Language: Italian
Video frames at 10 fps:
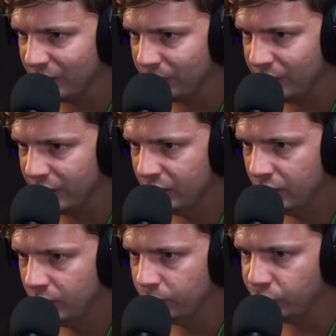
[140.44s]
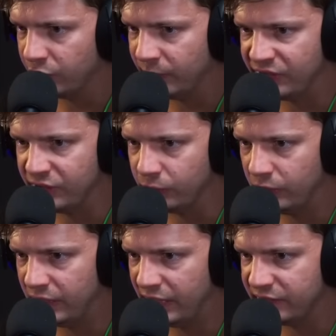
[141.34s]
qui. Potrebbe essere
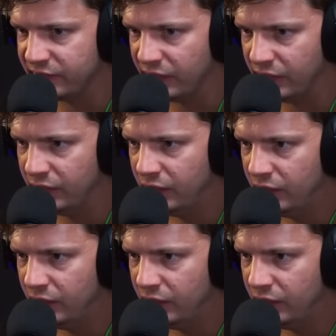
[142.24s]
quell'essere, eh?